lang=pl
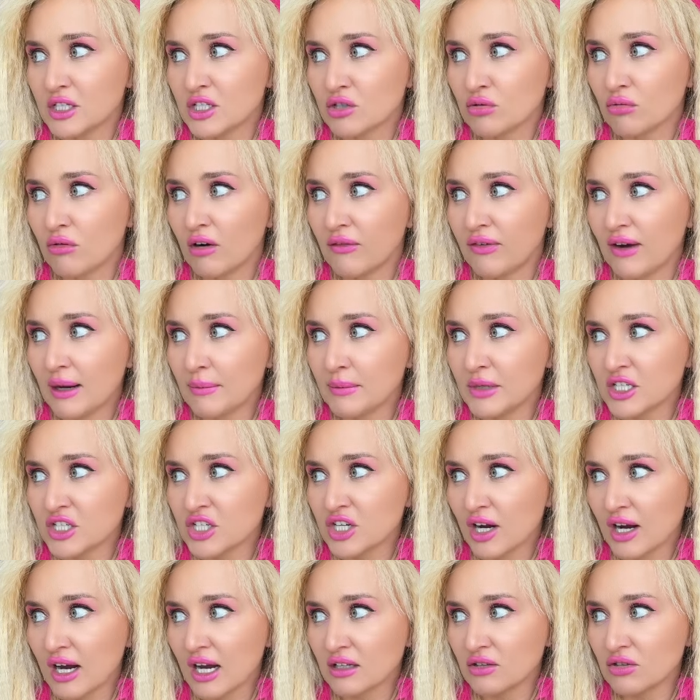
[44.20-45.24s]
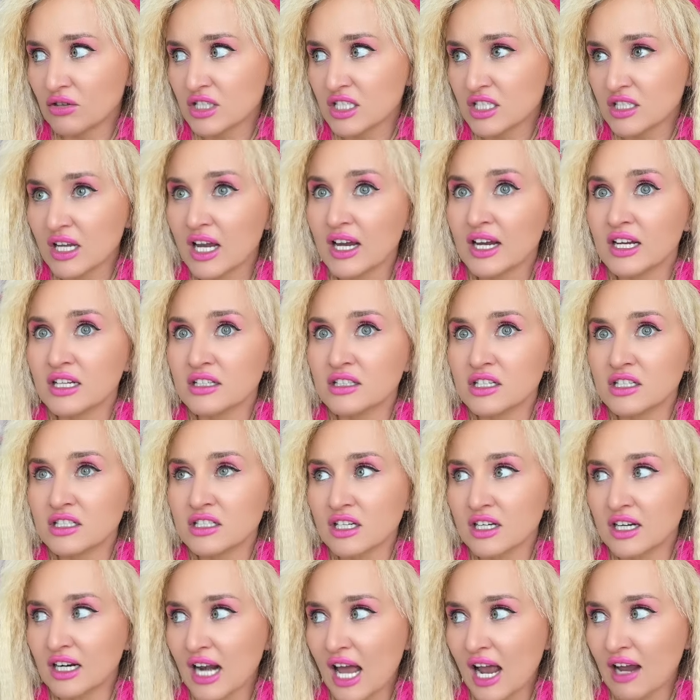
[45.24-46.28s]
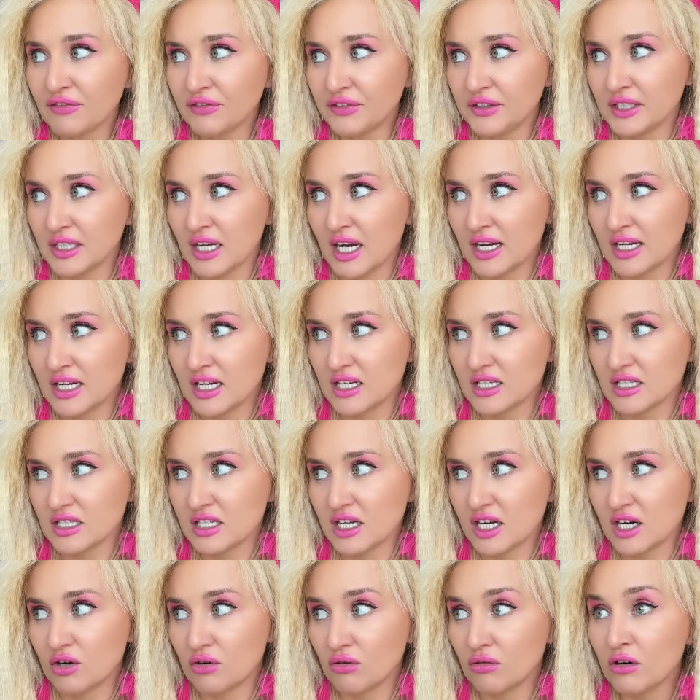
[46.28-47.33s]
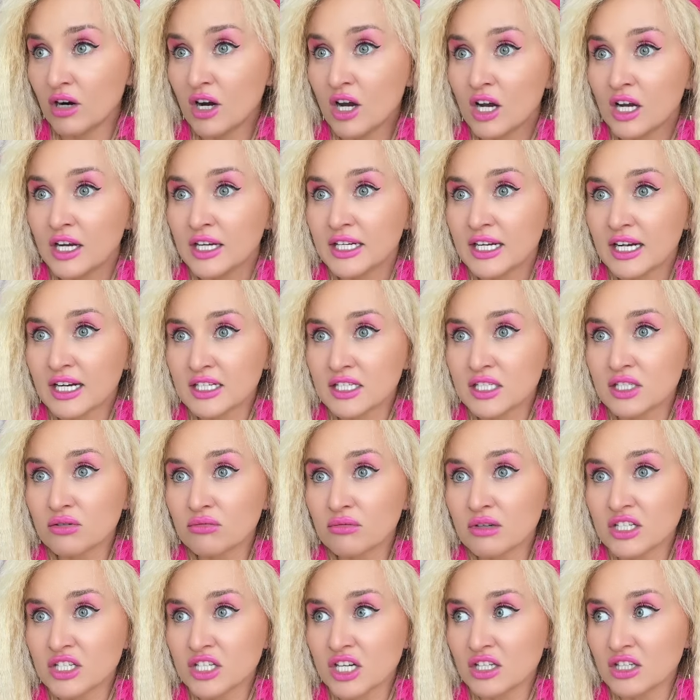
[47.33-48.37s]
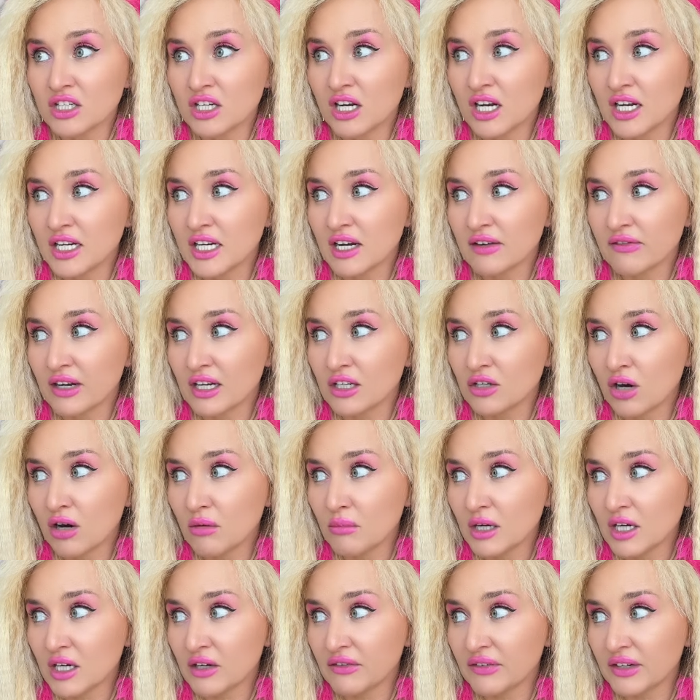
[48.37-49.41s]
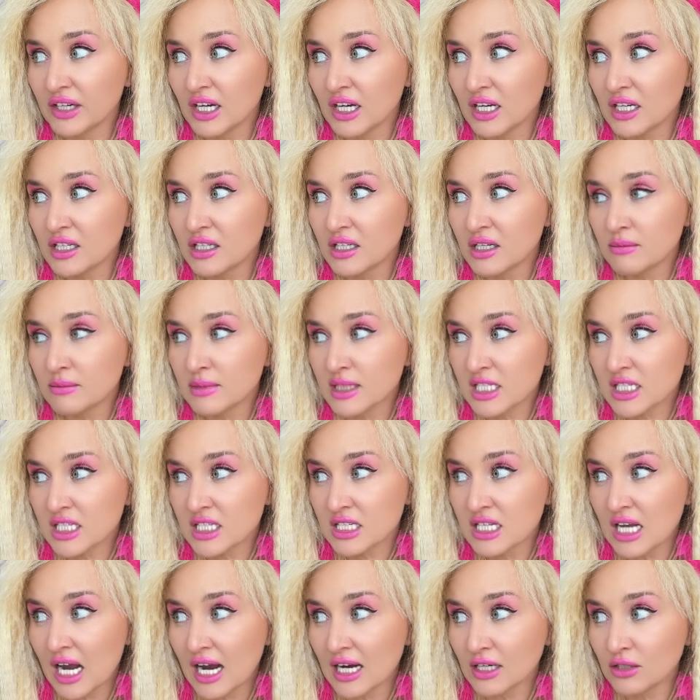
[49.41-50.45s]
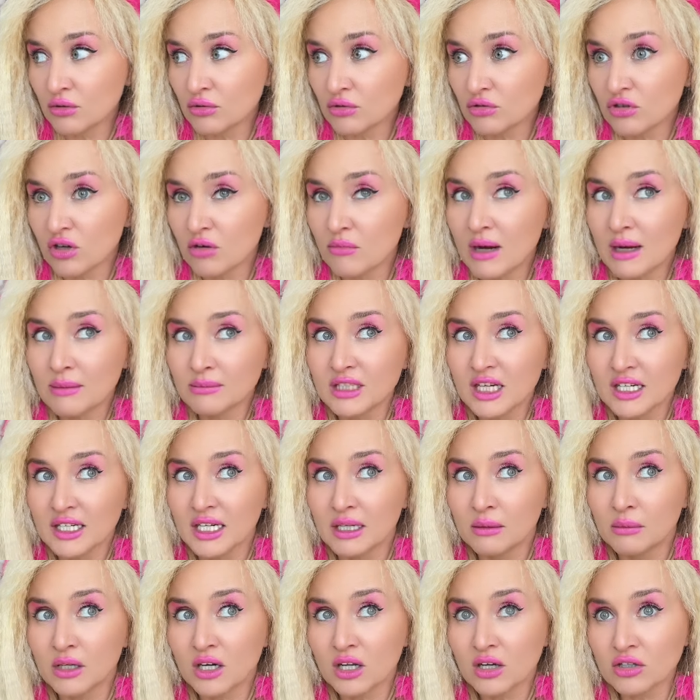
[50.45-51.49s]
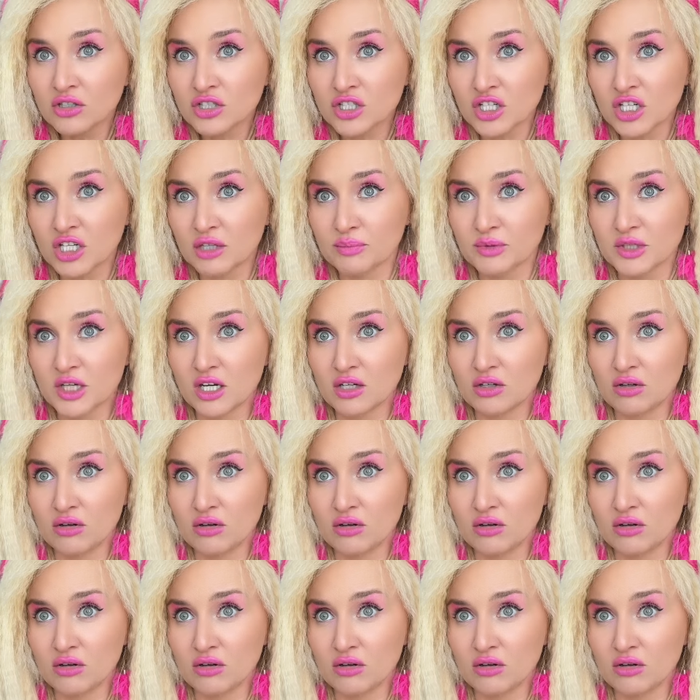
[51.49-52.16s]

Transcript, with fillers: słowami, że ja dostaję dysgrafii na języku. Jak słyszę tyle niewiadomych w jednym zdaniu, to mam takie mroczki przed